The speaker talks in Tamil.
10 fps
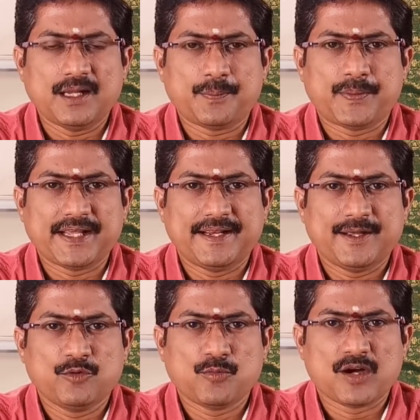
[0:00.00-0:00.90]

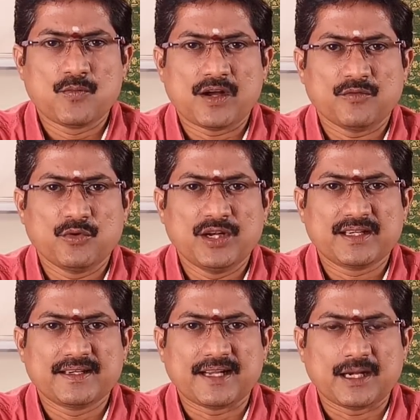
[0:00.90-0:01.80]
அடிப்படையிலே குரு பகவான்
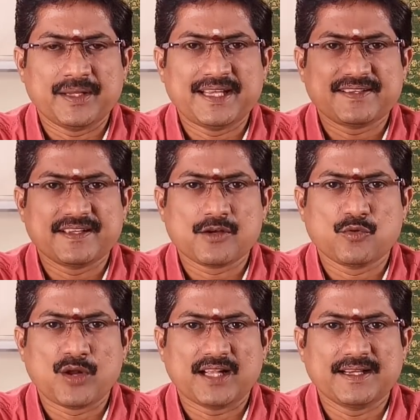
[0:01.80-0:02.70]
உங்களுக்கு நன்மையை
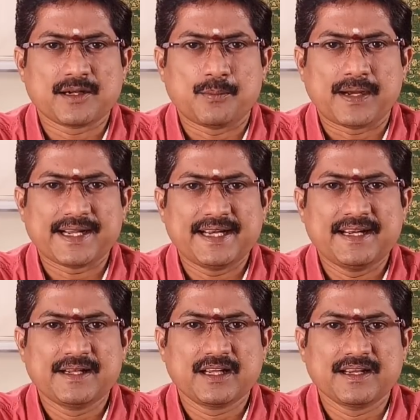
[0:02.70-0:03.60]
செய்யக்கூடாது என்ற
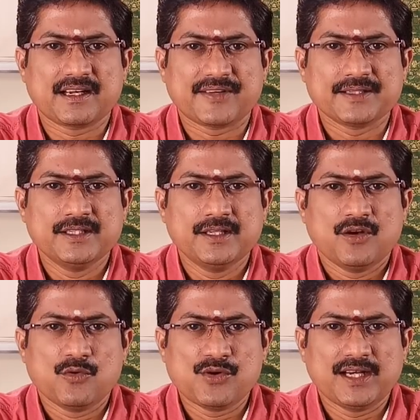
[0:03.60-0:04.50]
மனநிலையில் இருக்கின்றவர்
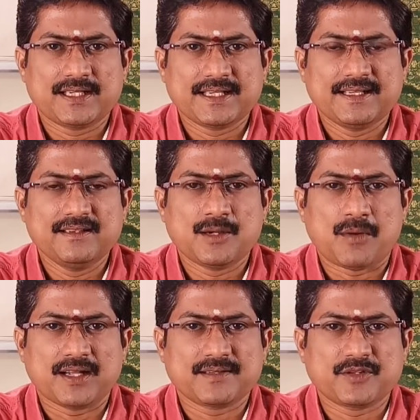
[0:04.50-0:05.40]
உங்களுக்கு
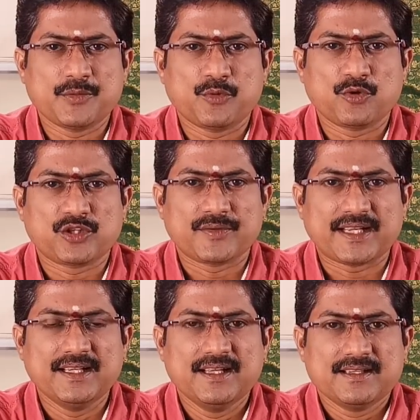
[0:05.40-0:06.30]
இந்த மாதத்தை
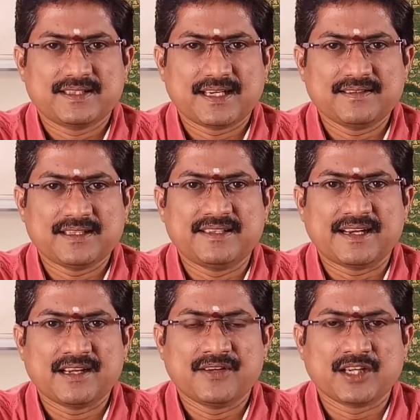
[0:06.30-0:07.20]
பொறுத்தவரை சிறந்த
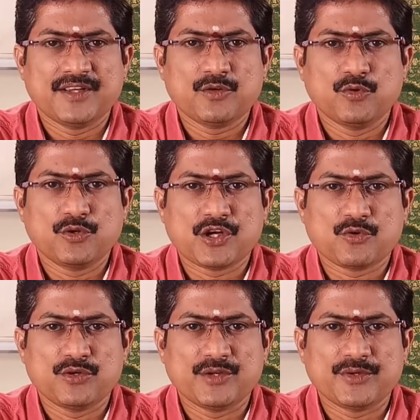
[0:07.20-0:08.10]
தனவரவை
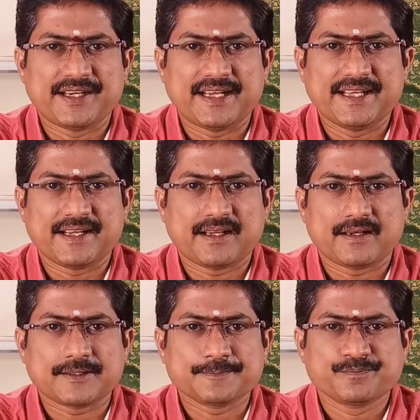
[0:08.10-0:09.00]
கொடுக்கக்கூடிய ஒரு நிலை
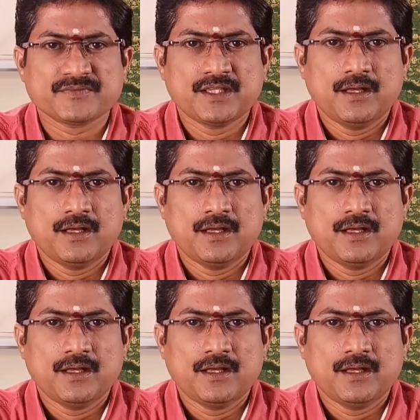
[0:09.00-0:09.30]
இருக்கின்றது